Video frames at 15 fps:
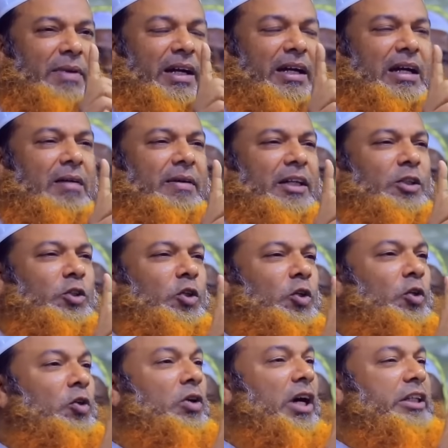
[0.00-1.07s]
খাবার খাওয়ার
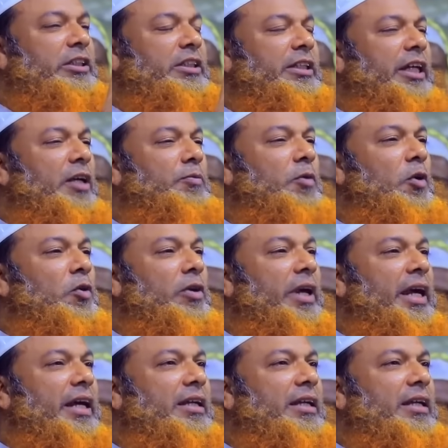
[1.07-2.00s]
জন্য আসি নাই বরং